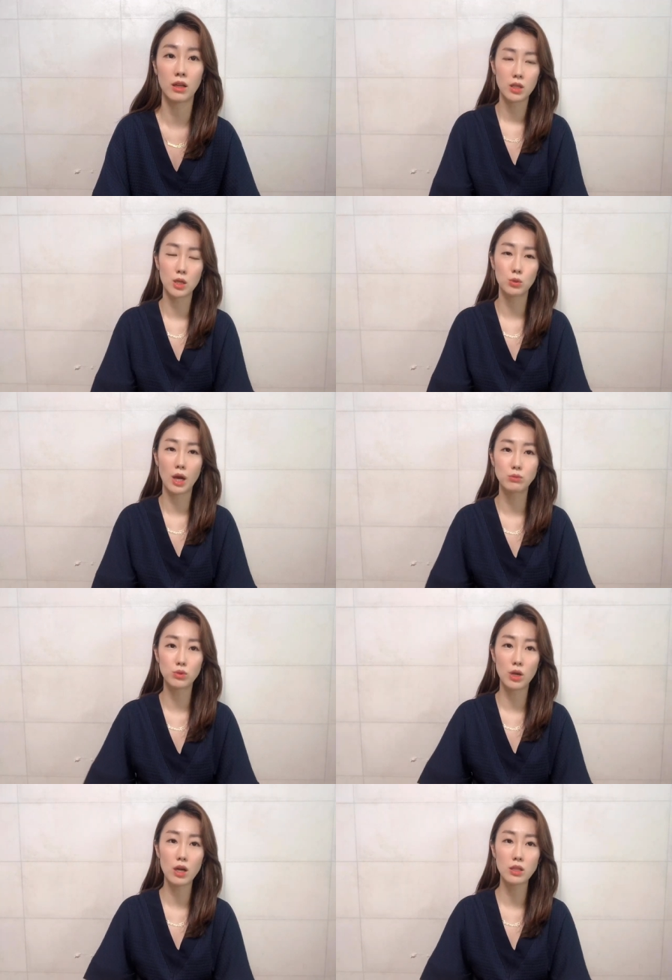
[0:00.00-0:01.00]
그리고
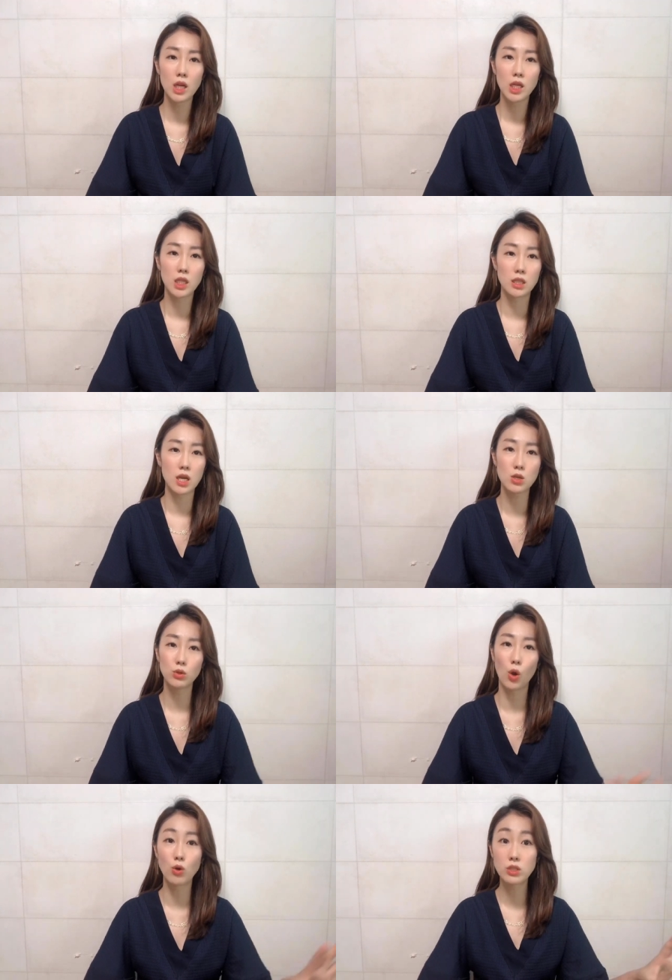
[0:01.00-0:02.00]
당분간 이
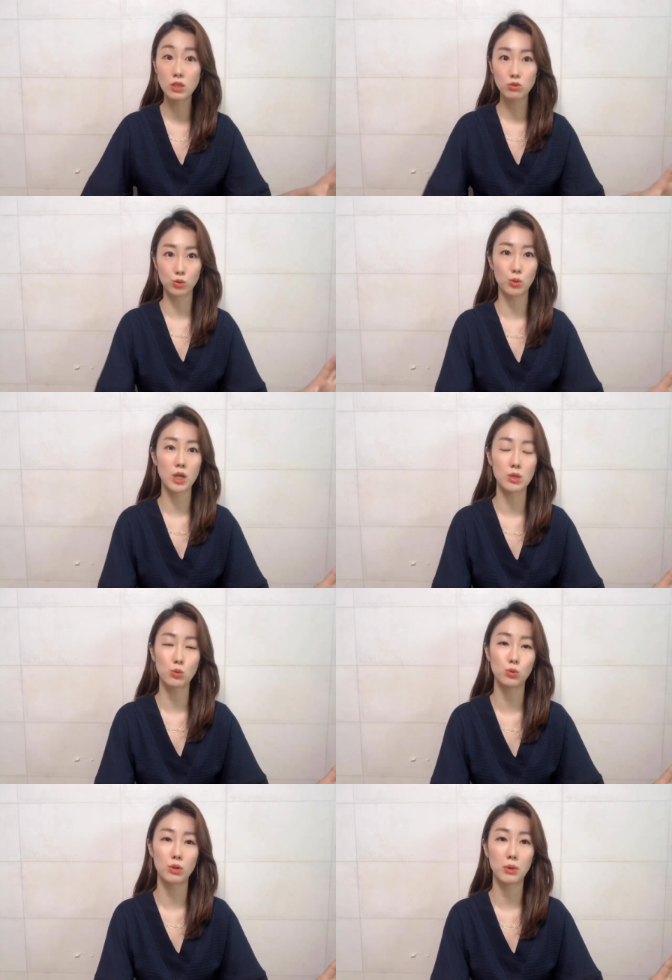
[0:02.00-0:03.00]
대선 경쟁 구도가
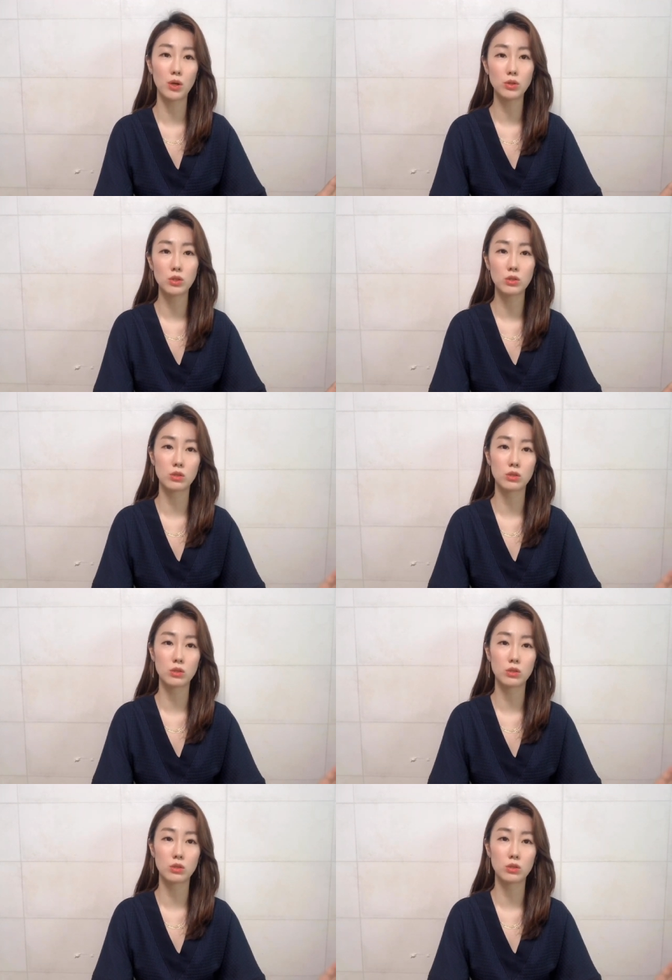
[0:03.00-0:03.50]
계속되면